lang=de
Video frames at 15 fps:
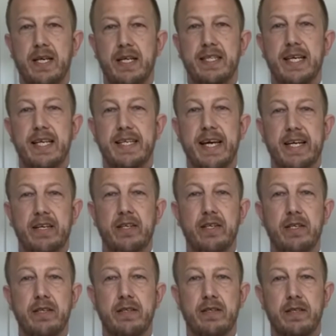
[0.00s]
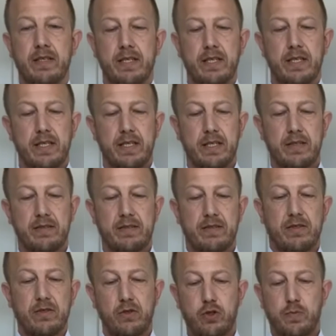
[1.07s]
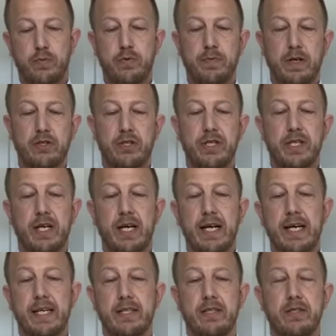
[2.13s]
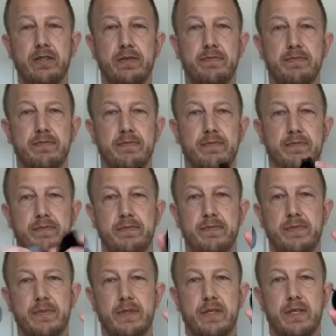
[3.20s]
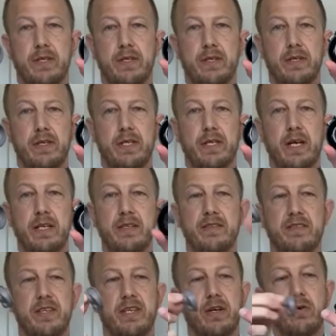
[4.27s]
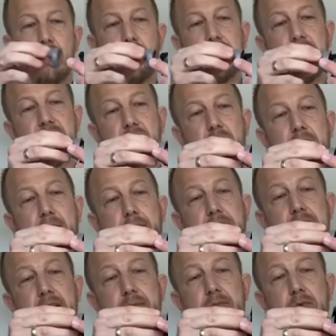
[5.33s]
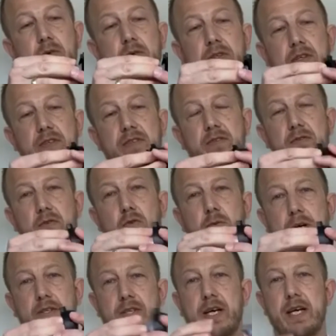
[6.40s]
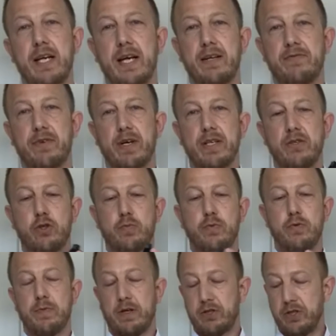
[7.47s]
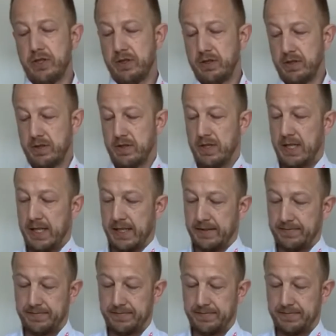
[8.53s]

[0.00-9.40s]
Der Deckel ist Spülmaschinen geeignet. Ich kann die Sicherung hier so abnehmen und das Oberteil einfach in die Spülmaschine legen.